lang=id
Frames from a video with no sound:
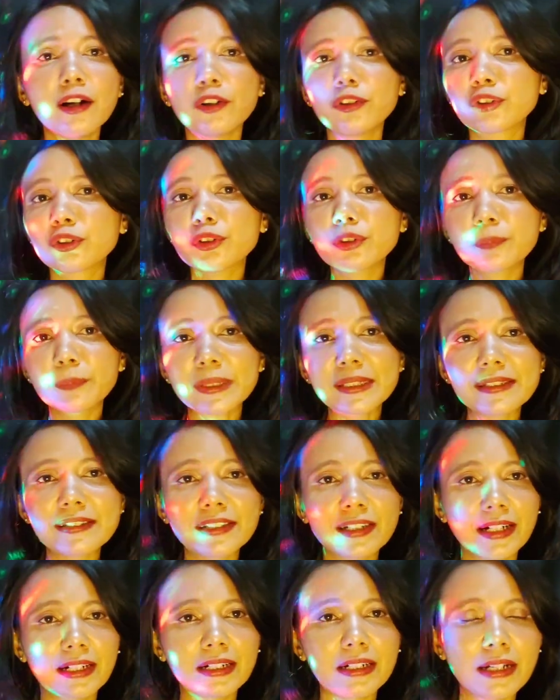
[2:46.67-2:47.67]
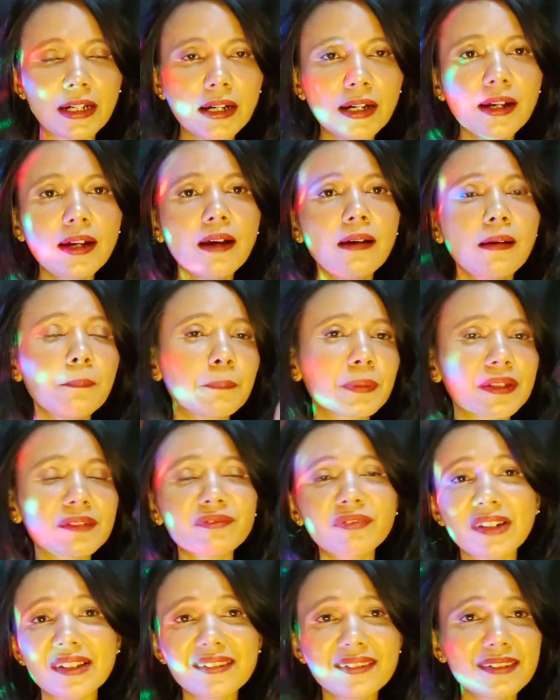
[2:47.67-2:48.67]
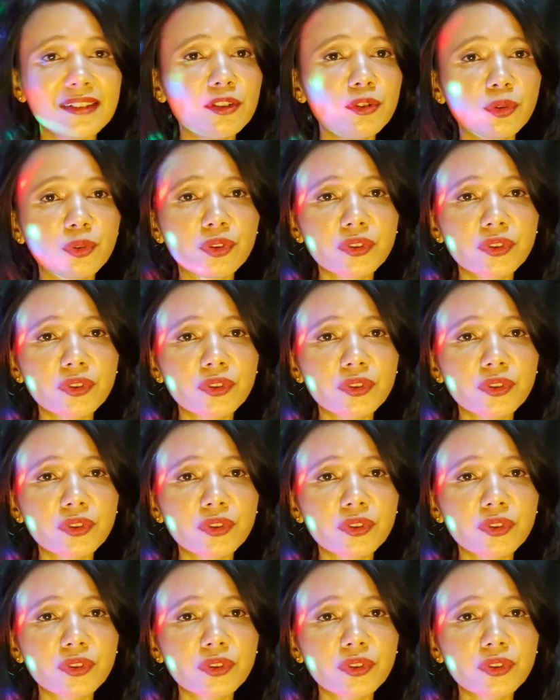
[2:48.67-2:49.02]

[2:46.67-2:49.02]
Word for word: untuk menjaga privasi